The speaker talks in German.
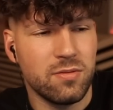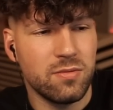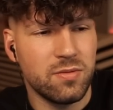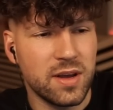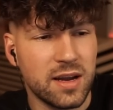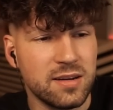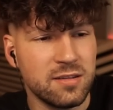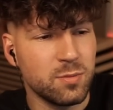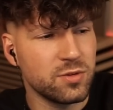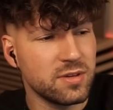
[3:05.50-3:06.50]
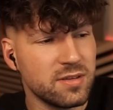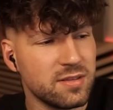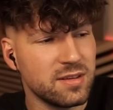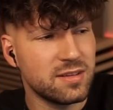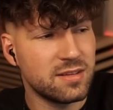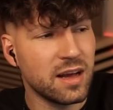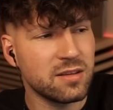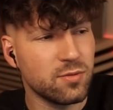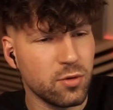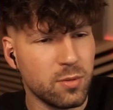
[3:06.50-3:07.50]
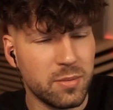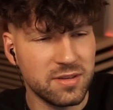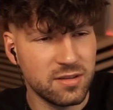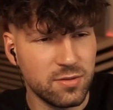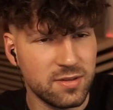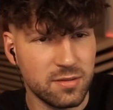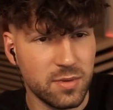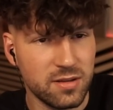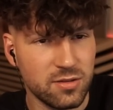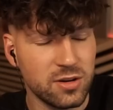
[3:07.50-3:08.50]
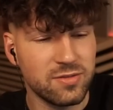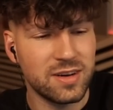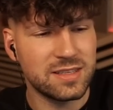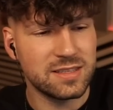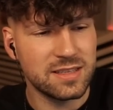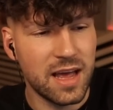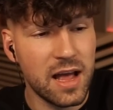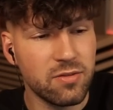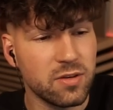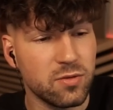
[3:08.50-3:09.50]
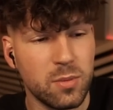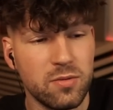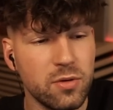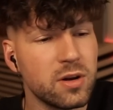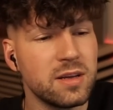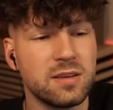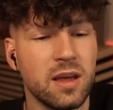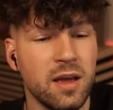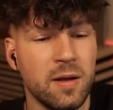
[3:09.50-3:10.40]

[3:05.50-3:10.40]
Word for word: Veganismus ist nicht das, worüber man sich witzig machen sollte, weil es ist etwas, wo man wirklich